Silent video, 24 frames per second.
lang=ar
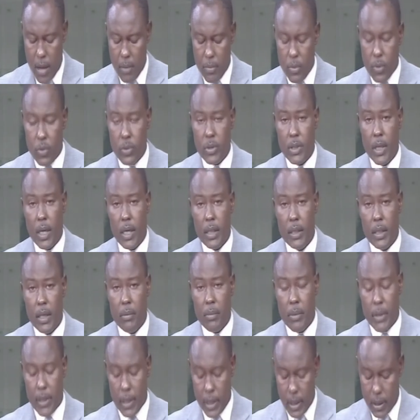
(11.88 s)
بوزارة
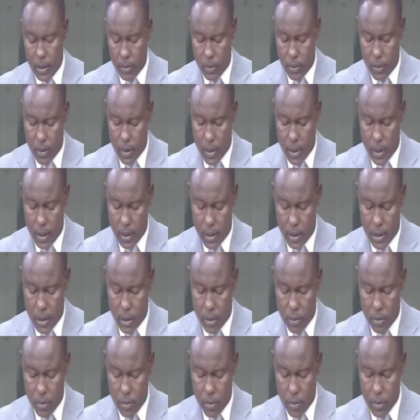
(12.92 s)
البريد
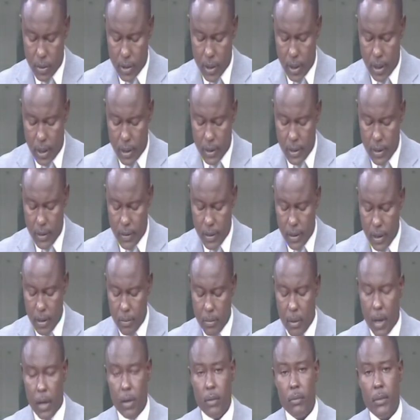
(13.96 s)
والتكنولوجيا الحديثة
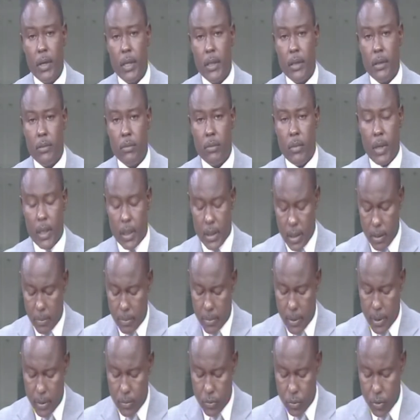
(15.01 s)
للمعلومات مكتب
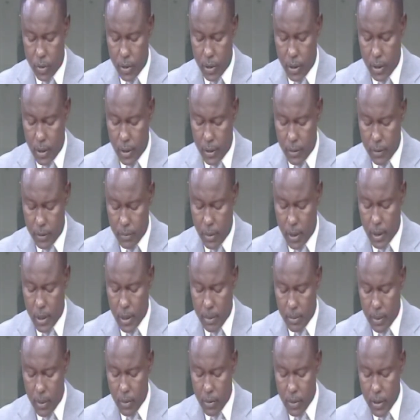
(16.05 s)
المدير
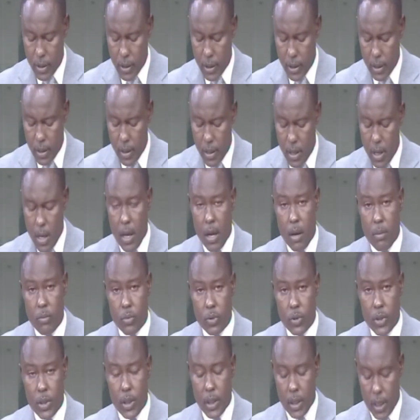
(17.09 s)
مكتب الوزير
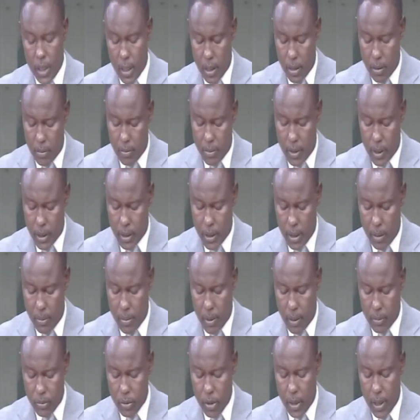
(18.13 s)
مدير المكتب
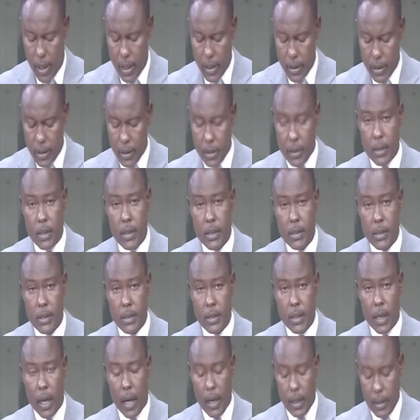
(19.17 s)
عبد الحادي
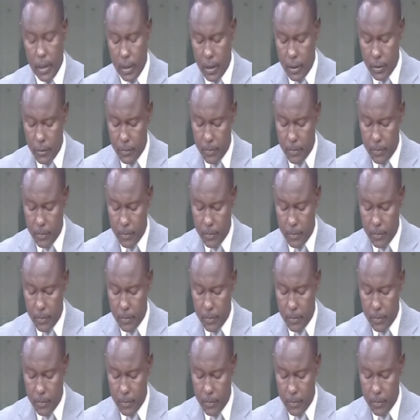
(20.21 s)
إدريس علي